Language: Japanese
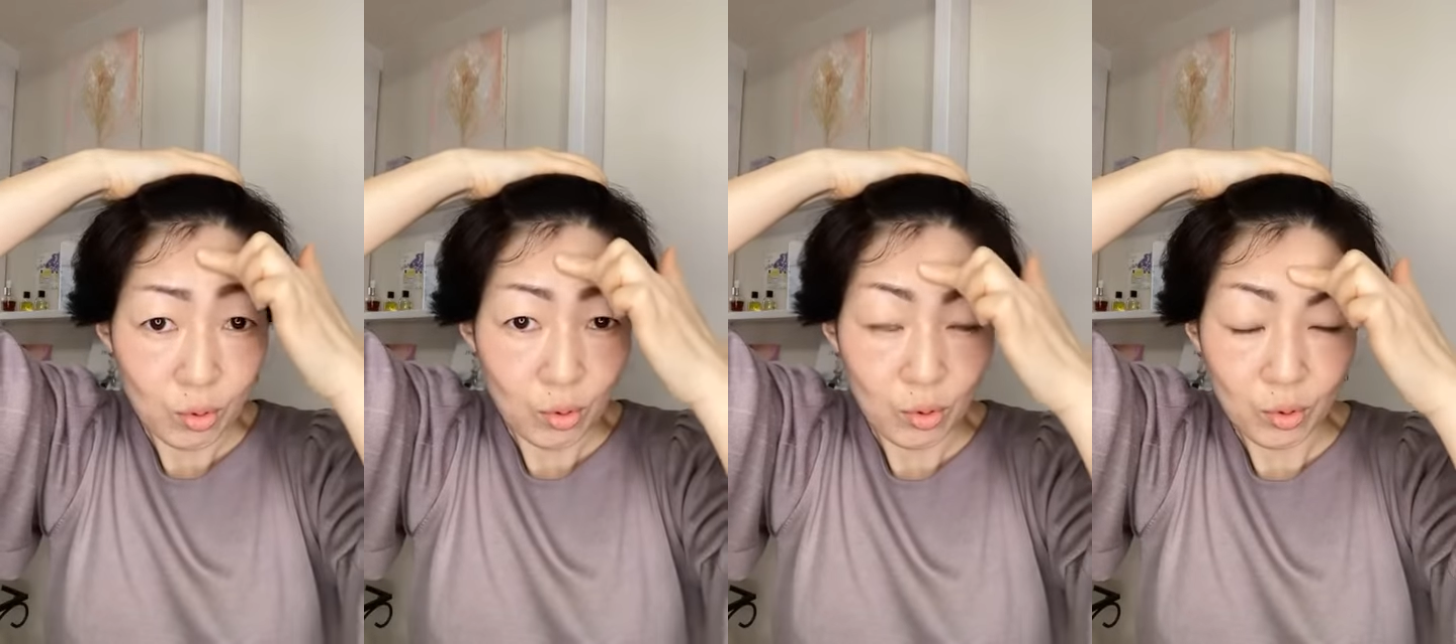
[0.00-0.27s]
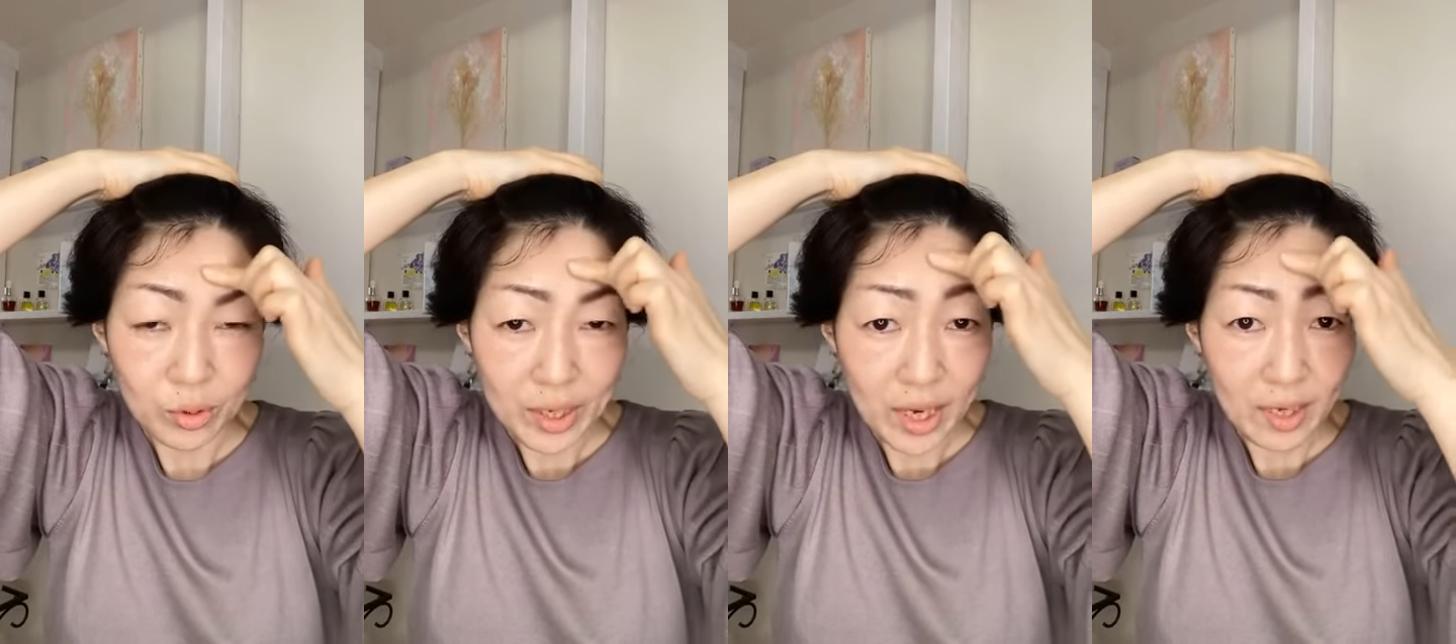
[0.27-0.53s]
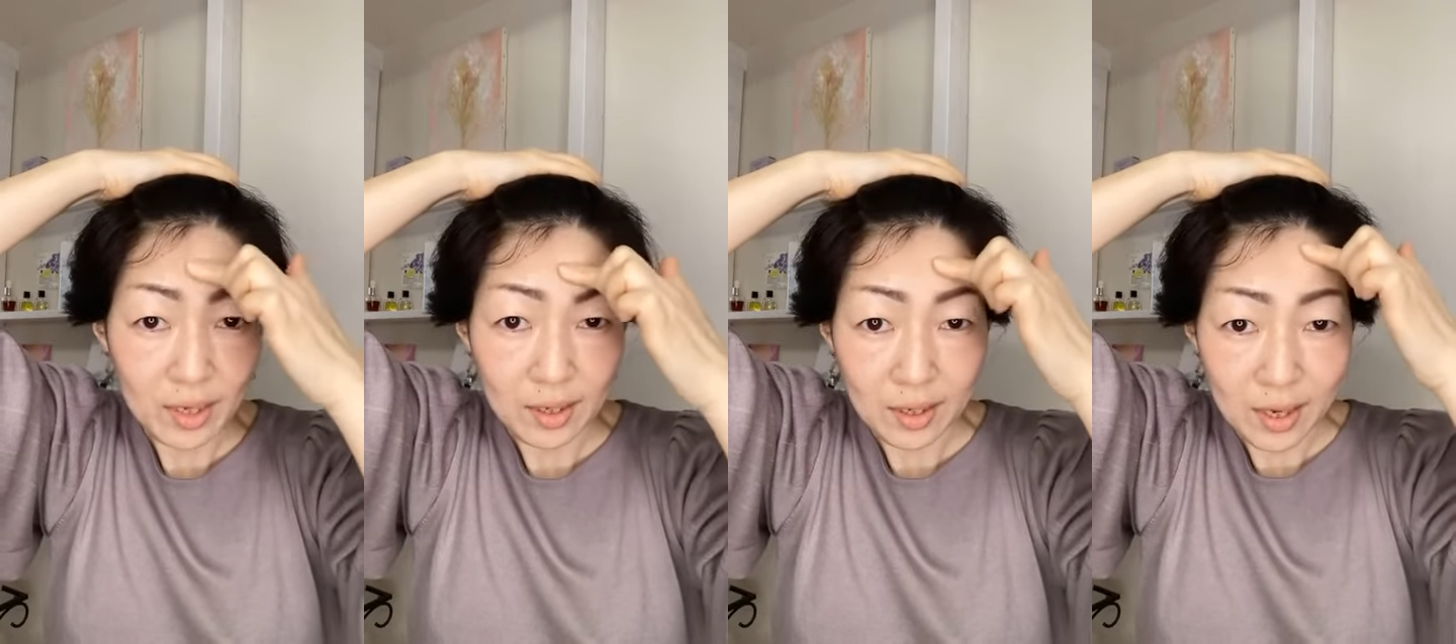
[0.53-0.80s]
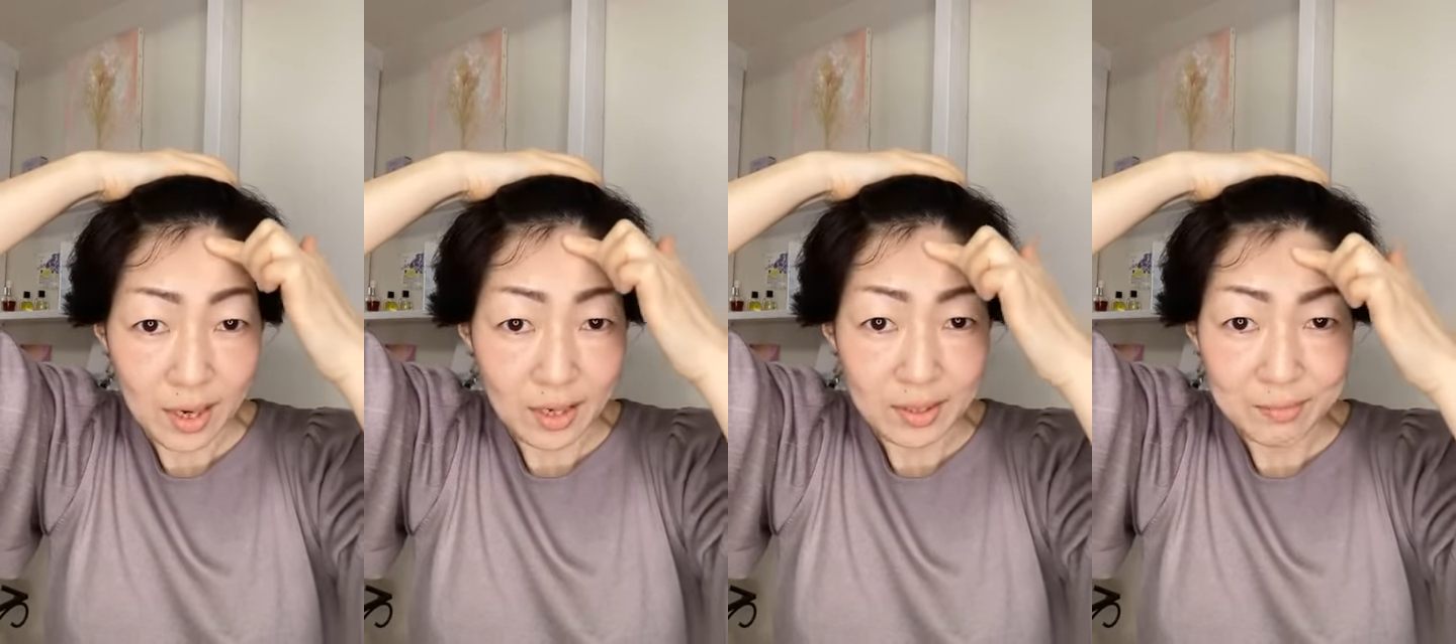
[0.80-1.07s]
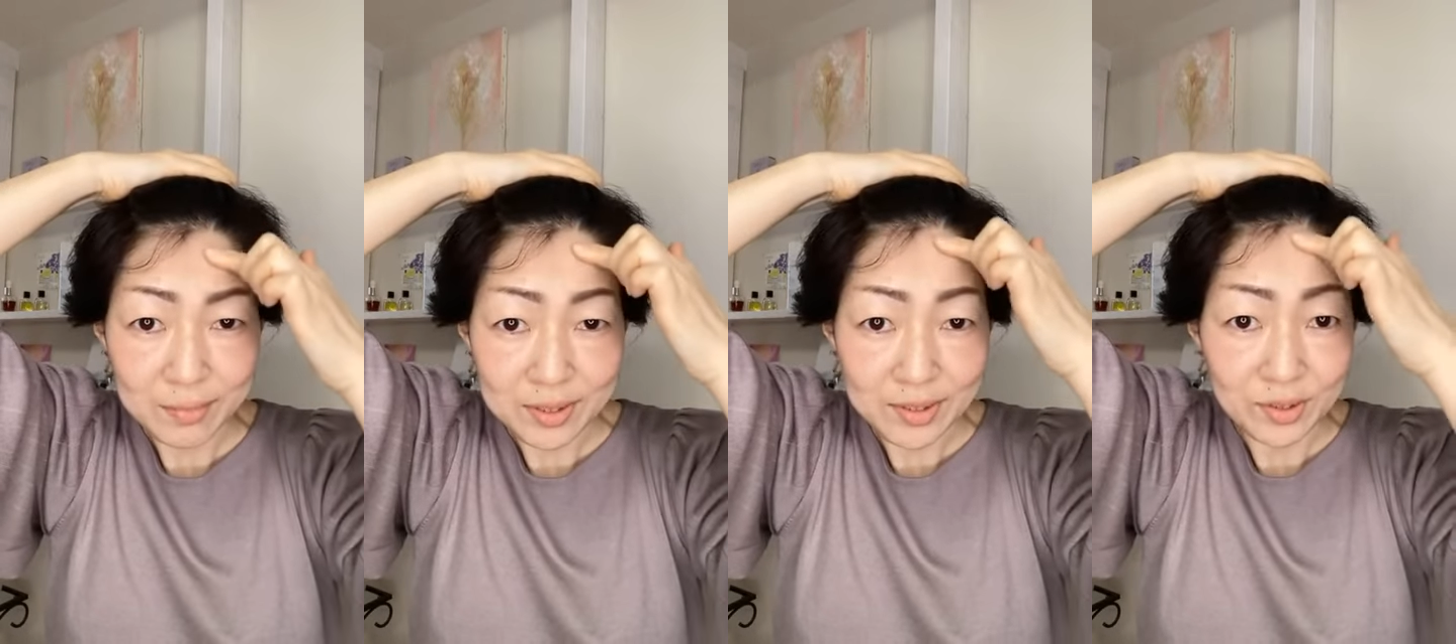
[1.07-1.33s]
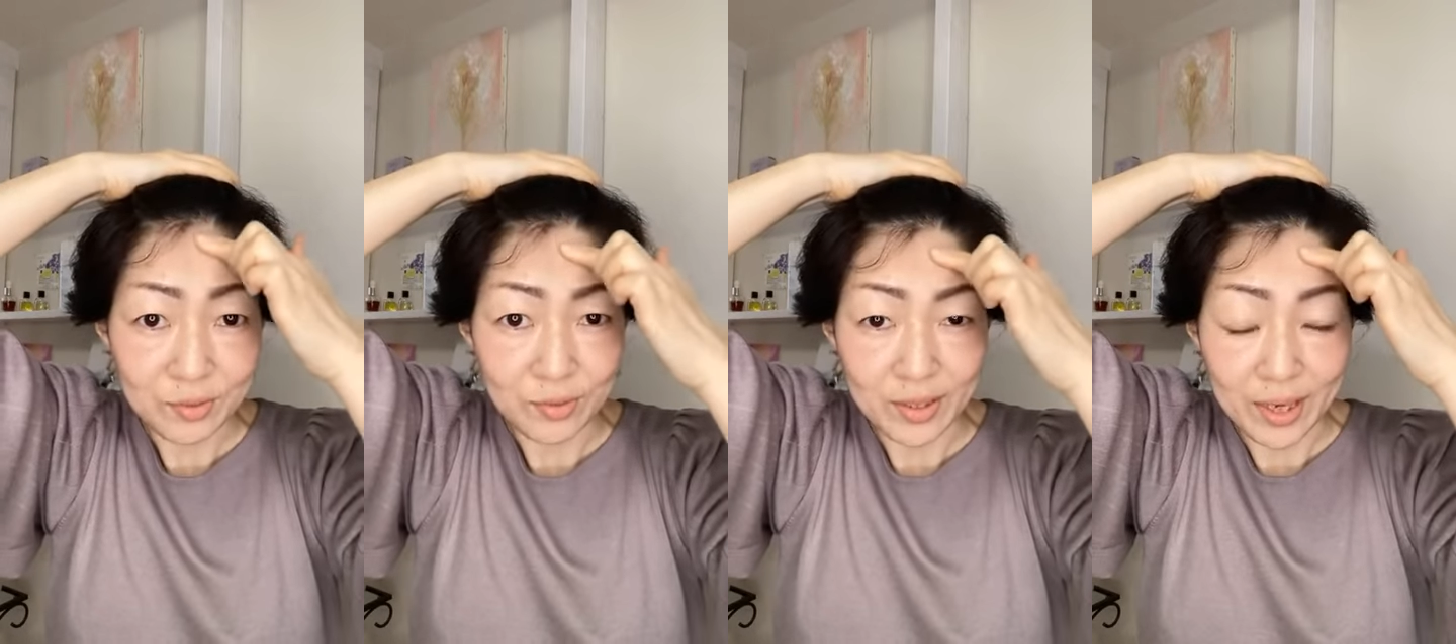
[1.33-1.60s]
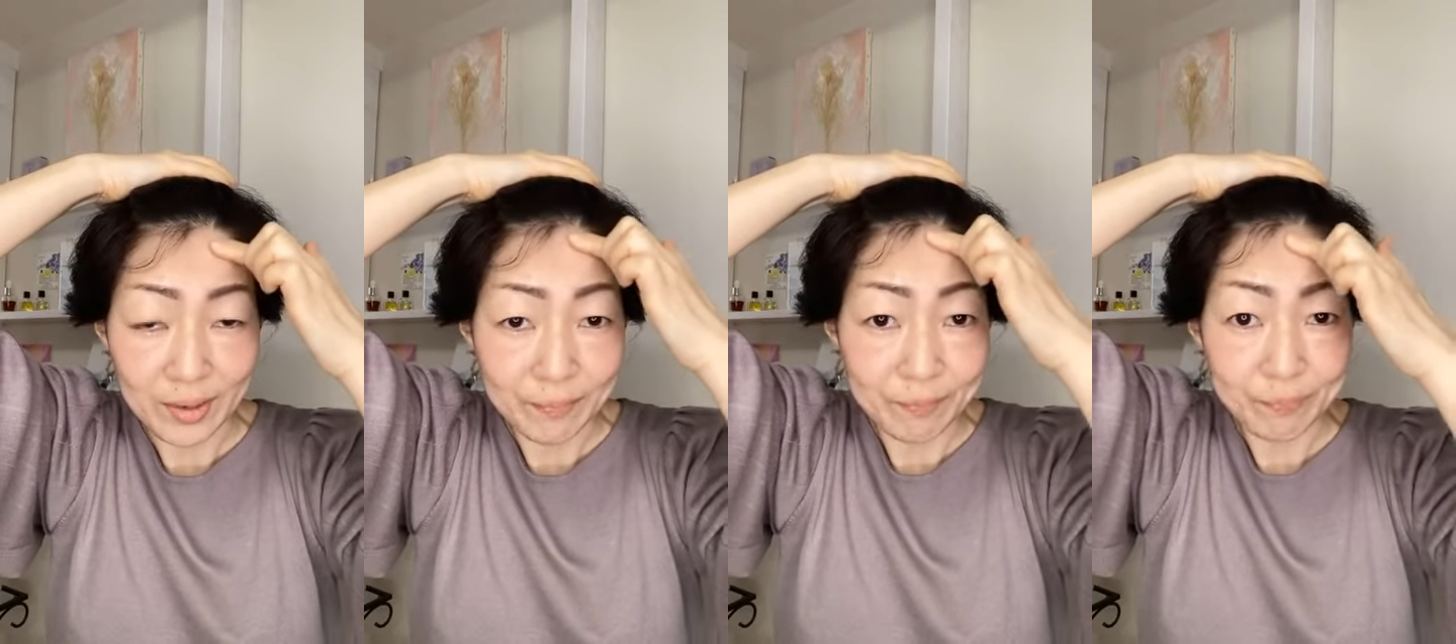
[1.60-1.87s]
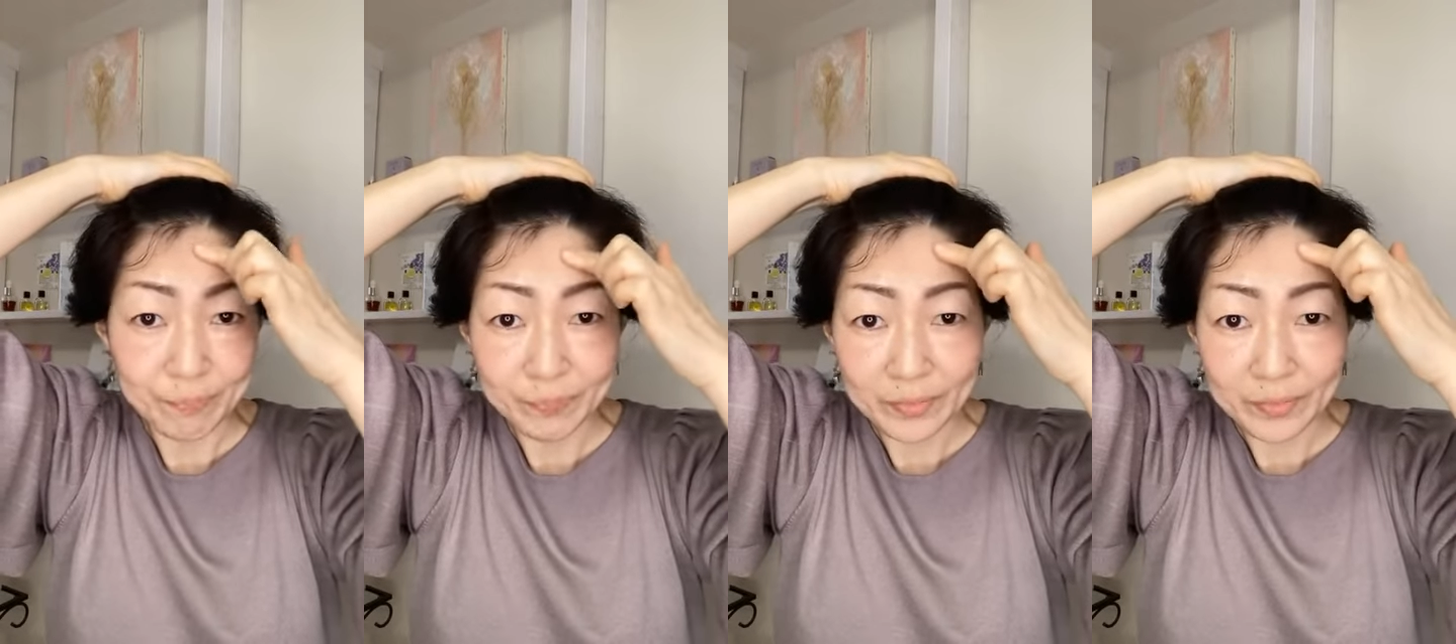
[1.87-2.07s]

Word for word: 骨ありますよね